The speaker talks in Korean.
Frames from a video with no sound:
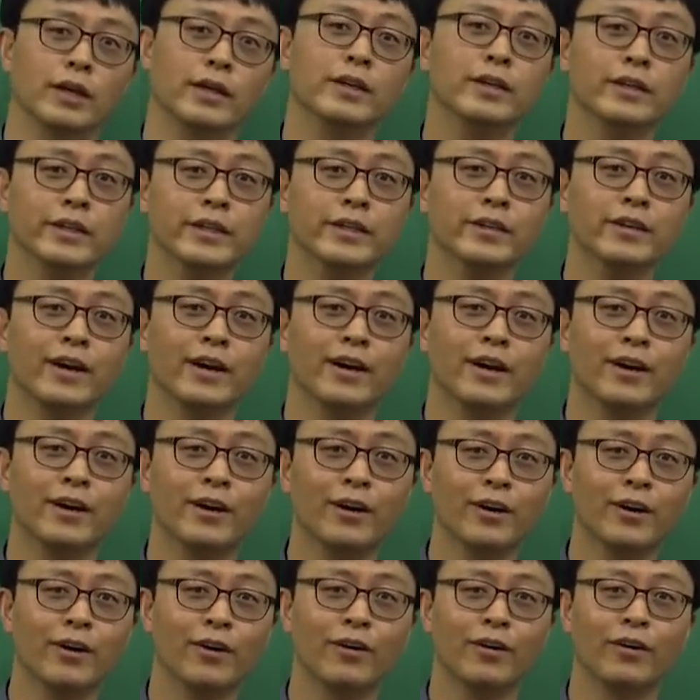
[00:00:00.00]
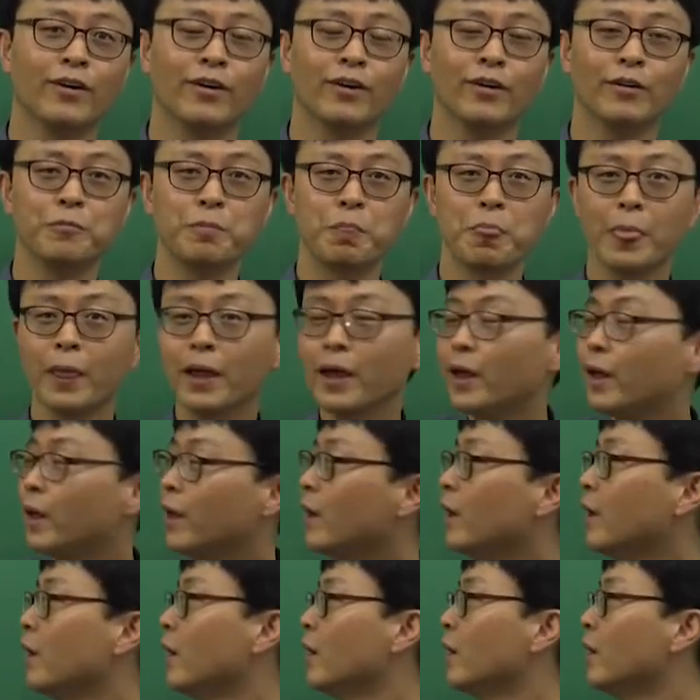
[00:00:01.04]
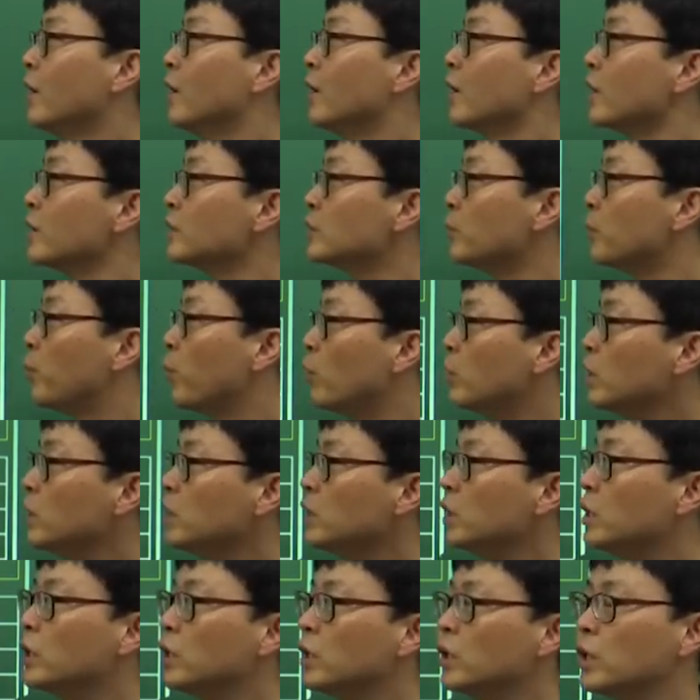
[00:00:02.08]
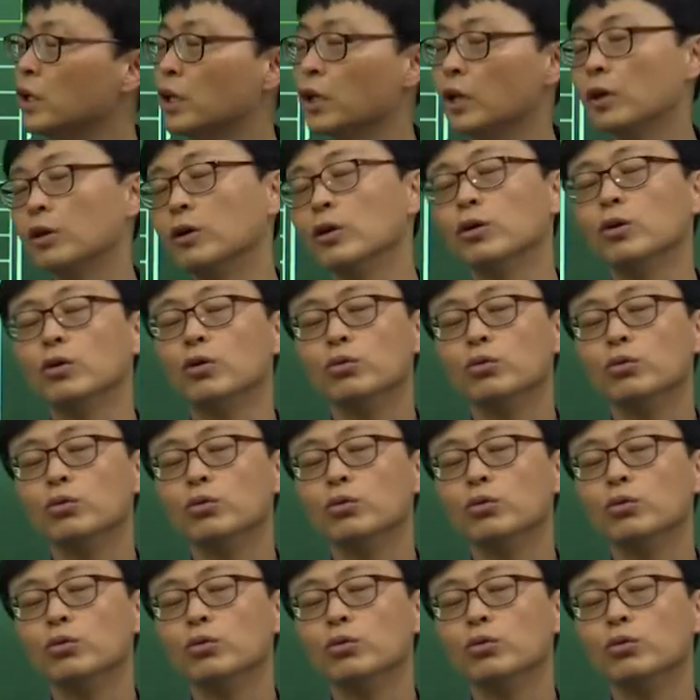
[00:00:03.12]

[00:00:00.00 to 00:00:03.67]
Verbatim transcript: 이거야. 어. 그래서 본인이